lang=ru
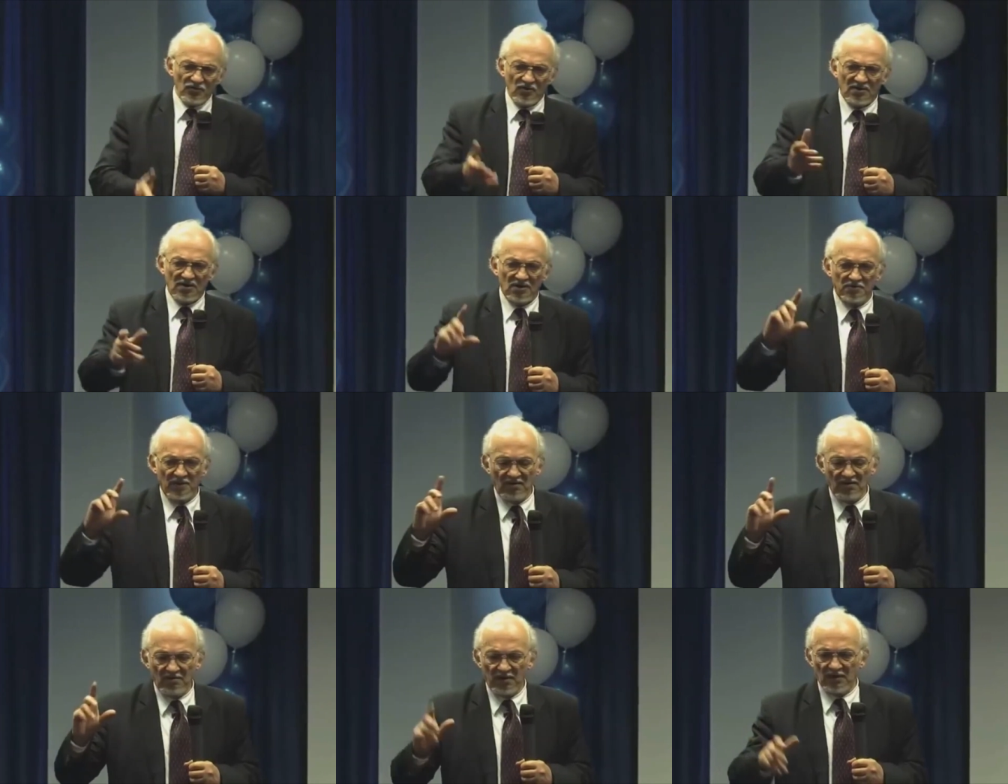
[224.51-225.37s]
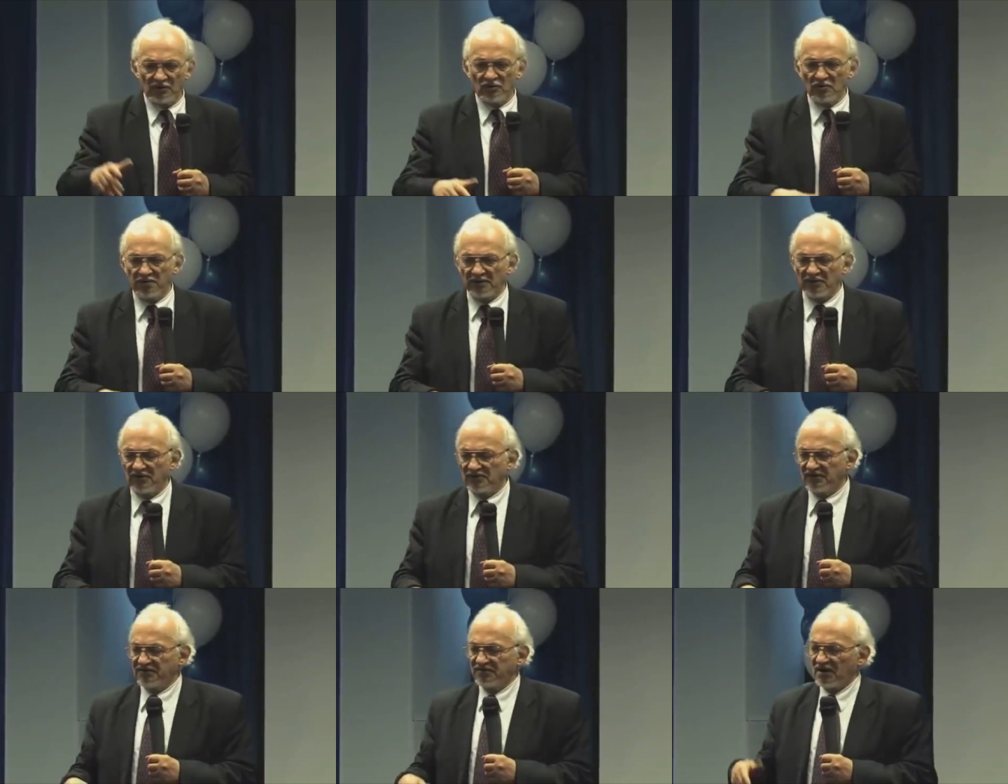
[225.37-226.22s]
только отправили большой почти
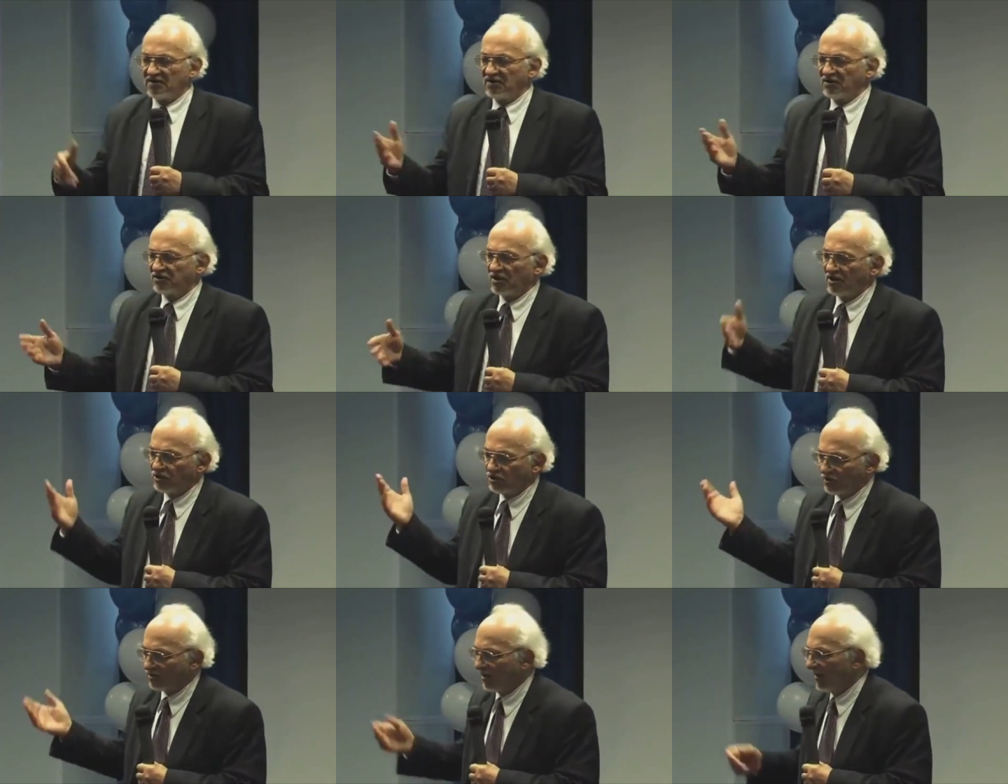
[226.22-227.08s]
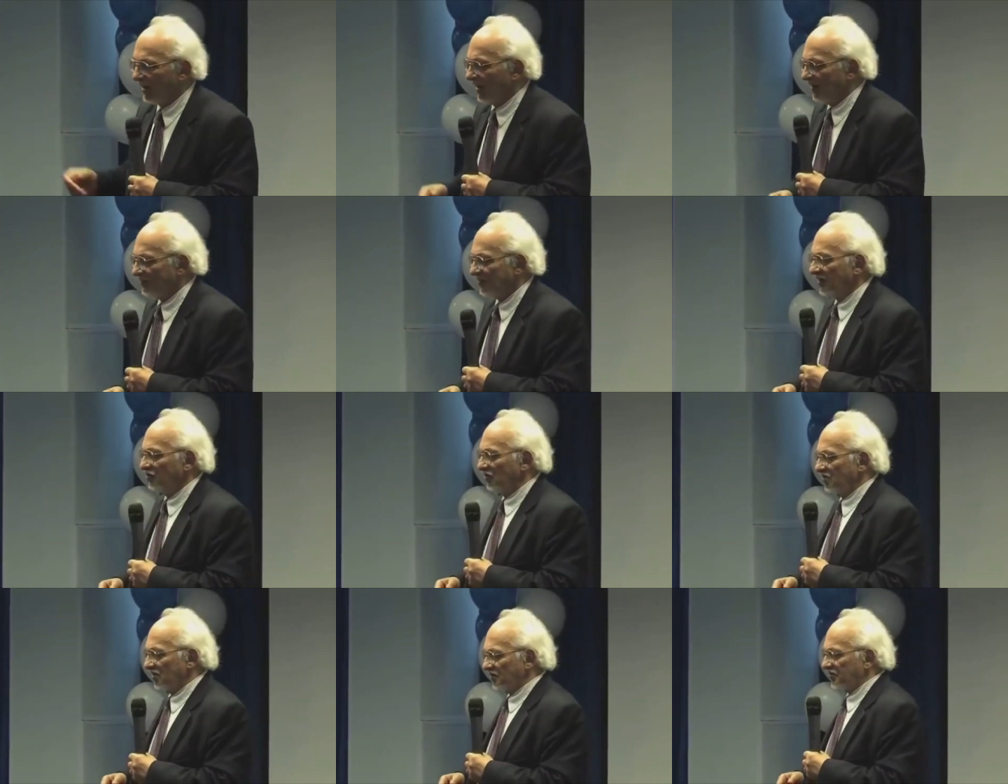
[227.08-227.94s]
состраничный отчет в
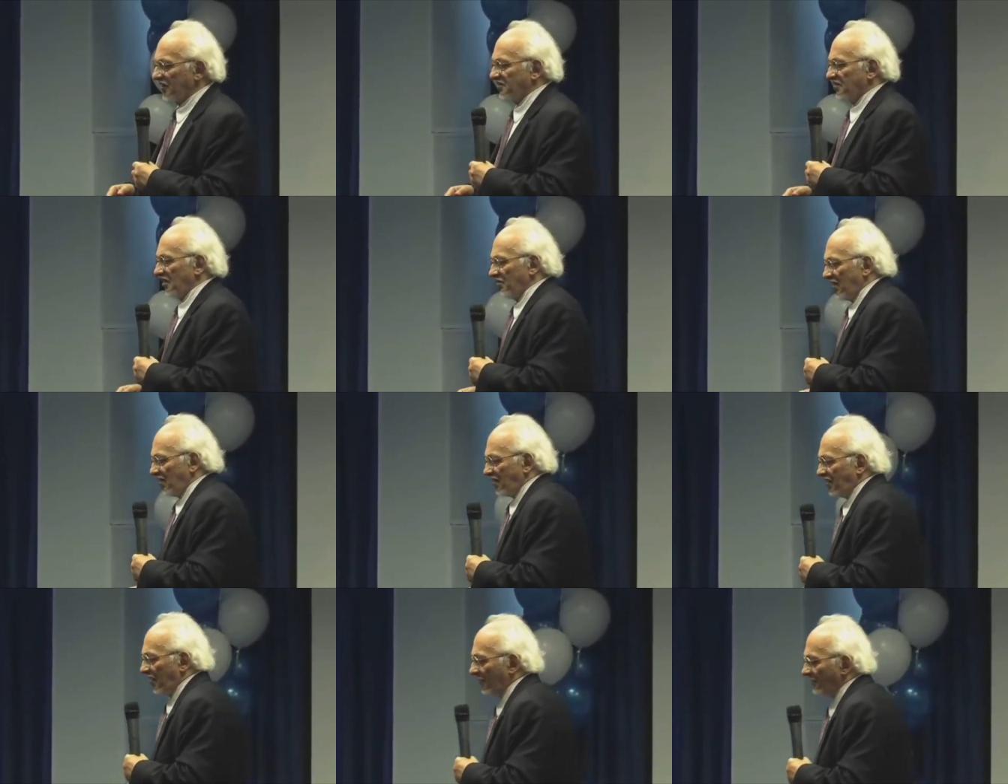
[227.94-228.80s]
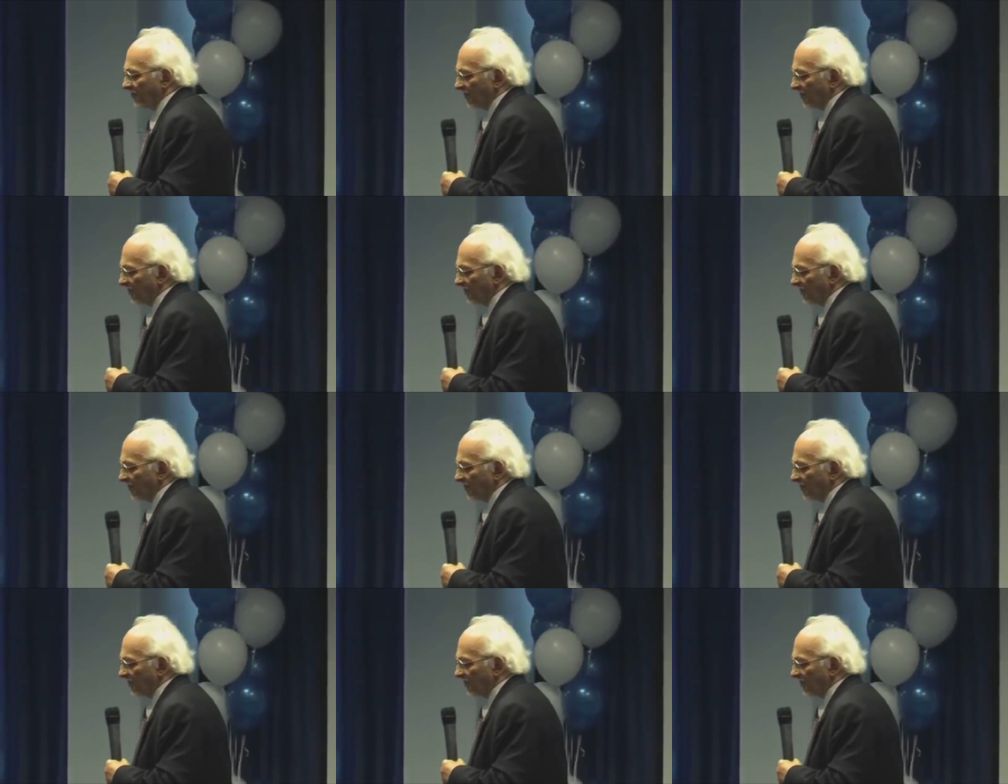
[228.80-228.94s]
Соединенные Штаты Америки.